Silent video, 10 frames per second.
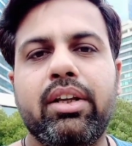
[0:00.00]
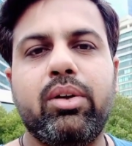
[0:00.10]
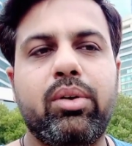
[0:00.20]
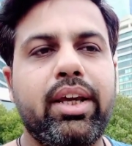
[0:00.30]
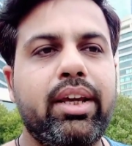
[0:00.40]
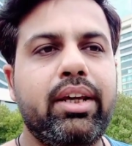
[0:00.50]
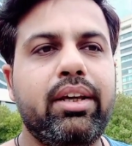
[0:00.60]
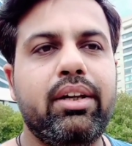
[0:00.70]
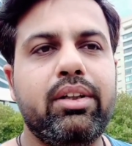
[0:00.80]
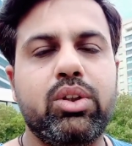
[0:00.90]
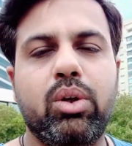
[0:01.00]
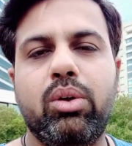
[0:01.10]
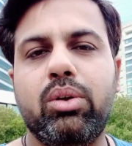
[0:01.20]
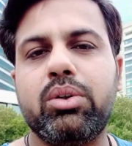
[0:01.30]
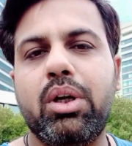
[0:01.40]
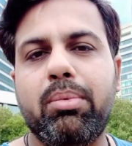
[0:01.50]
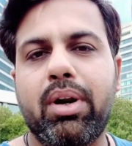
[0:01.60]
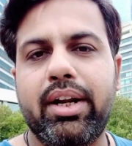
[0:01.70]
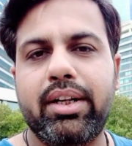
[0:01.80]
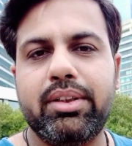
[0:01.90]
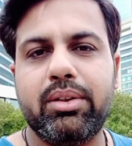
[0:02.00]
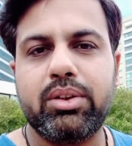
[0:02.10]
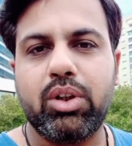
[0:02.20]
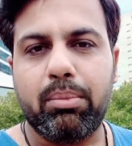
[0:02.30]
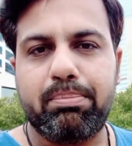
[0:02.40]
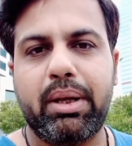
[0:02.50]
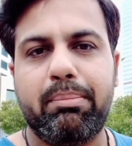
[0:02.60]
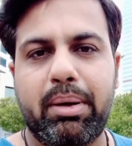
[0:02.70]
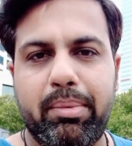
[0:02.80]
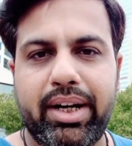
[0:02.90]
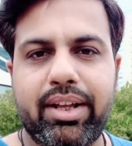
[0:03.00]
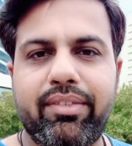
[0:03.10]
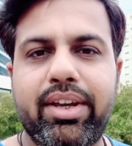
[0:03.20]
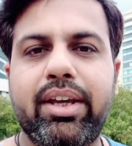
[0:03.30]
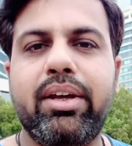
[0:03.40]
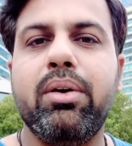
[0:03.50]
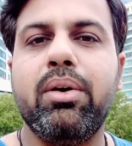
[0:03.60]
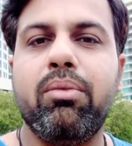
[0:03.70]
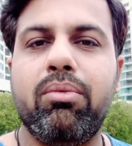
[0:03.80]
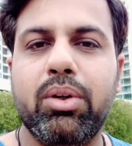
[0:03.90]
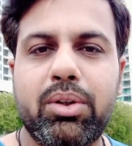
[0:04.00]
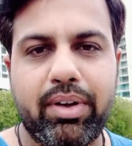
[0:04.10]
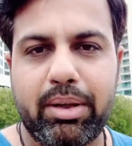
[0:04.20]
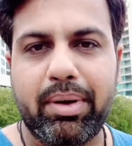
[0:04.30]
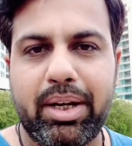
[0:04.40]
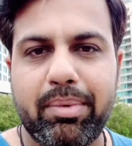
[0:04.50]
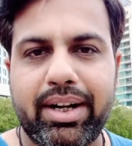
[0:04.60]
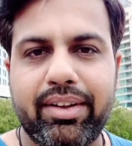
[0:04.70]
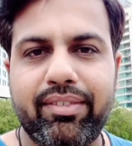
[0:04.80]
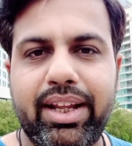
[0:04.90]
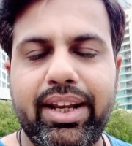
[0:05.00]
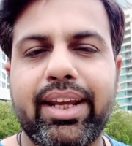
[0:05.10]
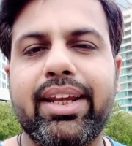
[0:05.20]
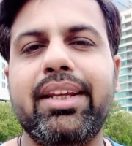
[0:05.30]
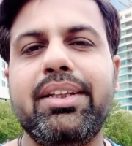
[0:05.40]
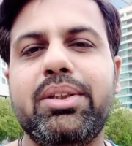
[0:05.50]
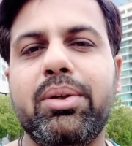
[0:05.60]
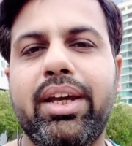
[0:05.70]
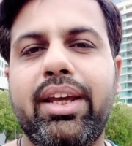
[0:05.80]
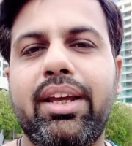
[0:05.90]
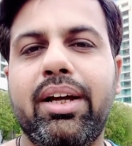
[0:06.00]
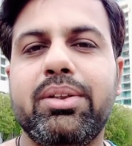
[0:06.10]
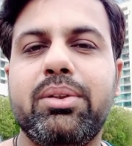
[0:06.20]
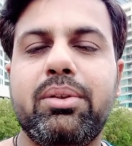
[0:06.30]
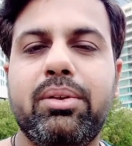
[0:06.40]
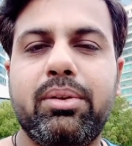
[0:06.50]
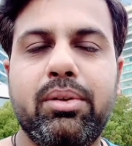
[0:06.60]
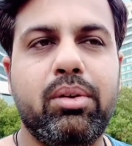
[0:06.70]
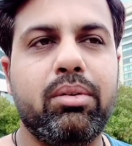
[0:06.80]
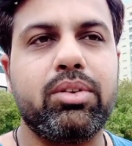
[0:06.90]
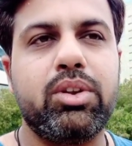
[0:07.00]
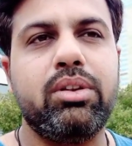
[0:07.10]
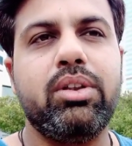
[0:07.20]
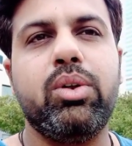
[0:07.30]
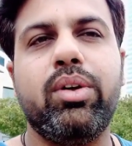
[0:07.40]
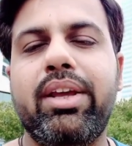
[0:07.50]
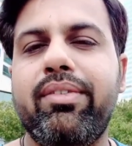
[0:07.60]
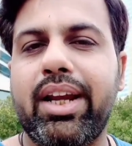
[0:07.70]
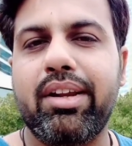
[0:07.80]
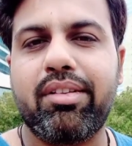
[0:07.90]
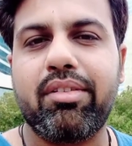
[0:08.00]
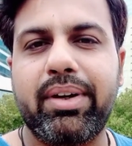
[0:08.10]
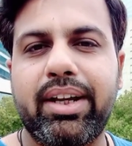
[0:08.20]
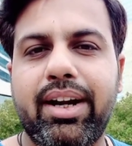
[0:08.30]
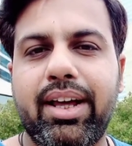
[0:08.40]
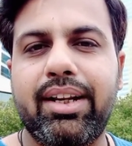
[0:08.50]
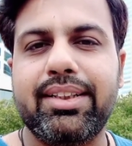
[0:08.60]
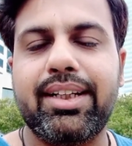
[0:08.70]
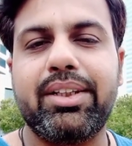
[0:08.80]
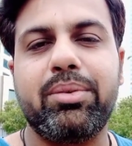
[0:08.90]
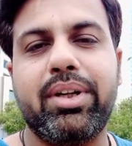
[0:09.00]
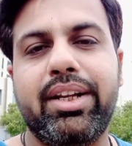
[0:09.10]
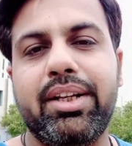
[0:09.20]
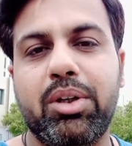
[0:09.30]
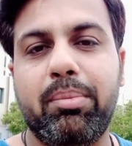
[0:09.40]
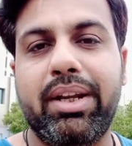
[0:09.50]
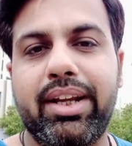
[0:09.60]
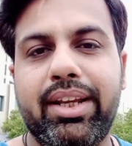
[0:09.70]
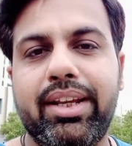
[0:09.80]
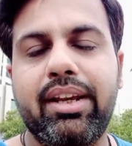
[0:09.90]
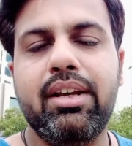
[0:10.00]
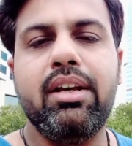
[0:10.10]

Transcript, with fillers: क्योंकि जो लोग जो है पुराने जो जॉब के पर बैठे हुए हैं वो तो वहीं पर ही बैठे हुए हैं लेकिन जो है जो जो नई वैकेंसीज़ वगैरह डालना चाहते हैं उनके लिए जॉबें नहीं है